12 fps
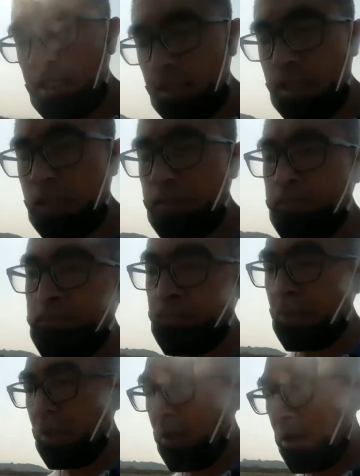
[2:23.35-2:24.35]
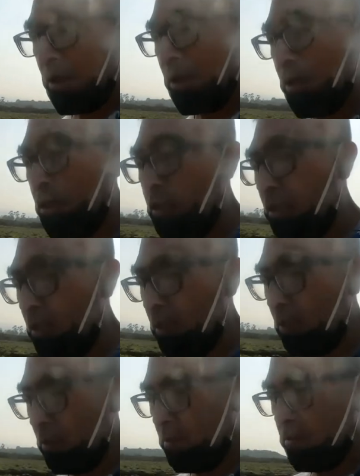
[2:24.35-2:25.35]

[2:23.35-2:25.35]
kita uh,